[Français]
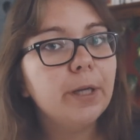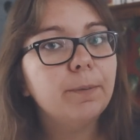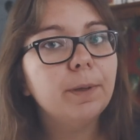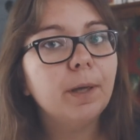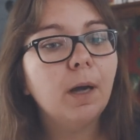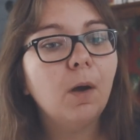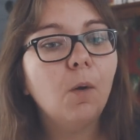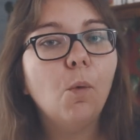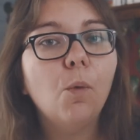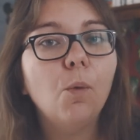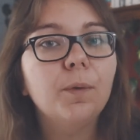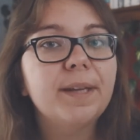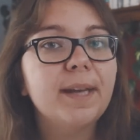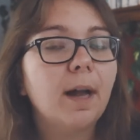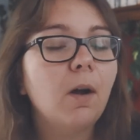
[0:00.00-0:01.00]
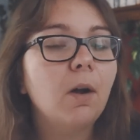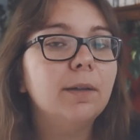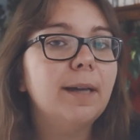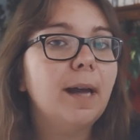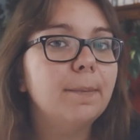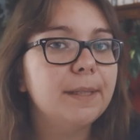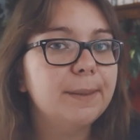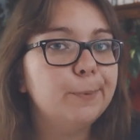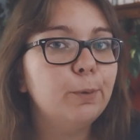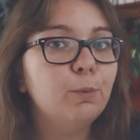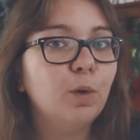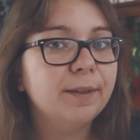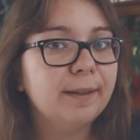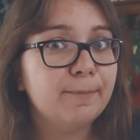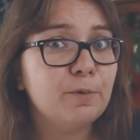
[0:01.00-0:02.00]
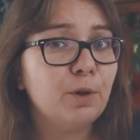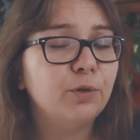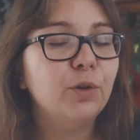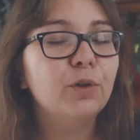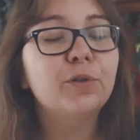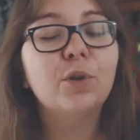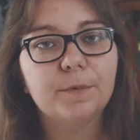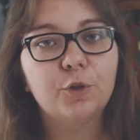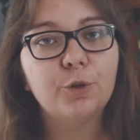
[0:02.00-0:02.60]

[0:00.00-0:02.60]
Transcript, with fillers: et eh bien on y accorde un petit peu moins d'importance.